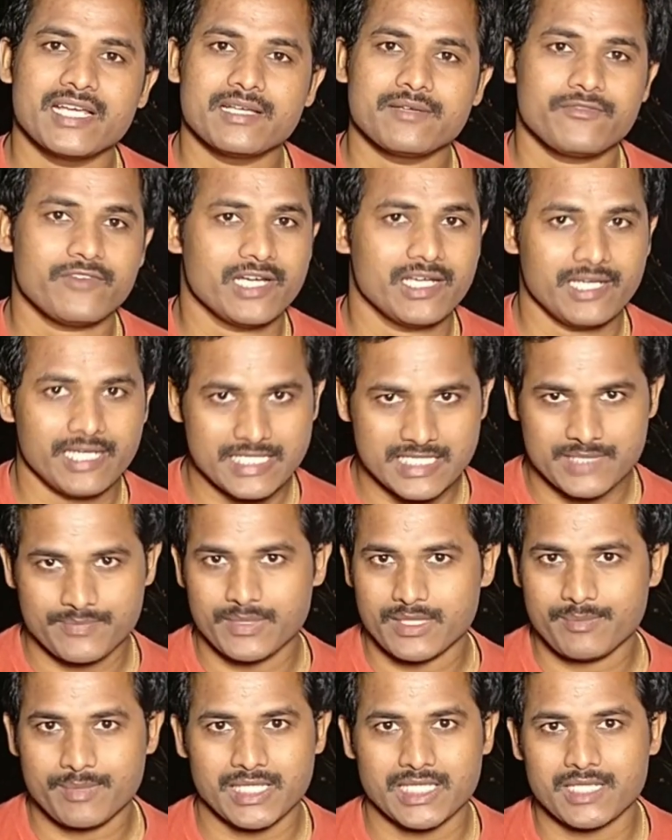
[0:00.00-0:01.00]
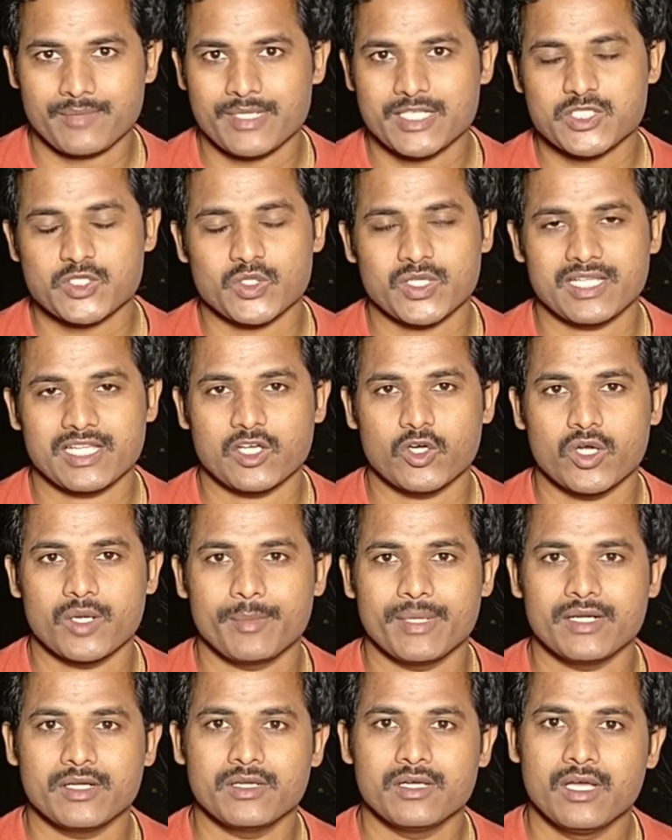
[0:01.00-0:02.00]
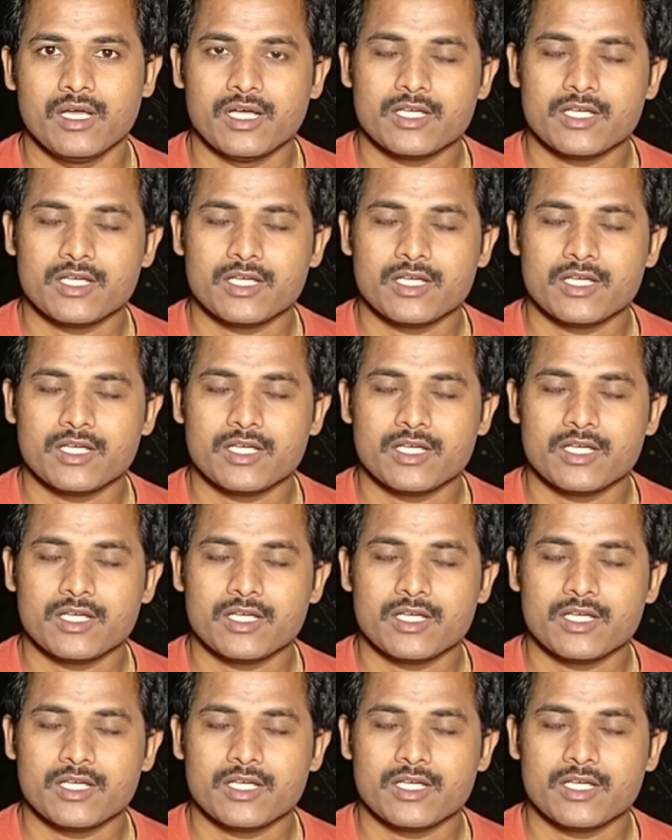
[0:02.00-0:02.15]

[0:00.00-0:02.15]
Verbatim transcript: హె ఫైవ్ హెచ్పి మాత్రమే ఇస్తుంది కదా గవర్నమెంట్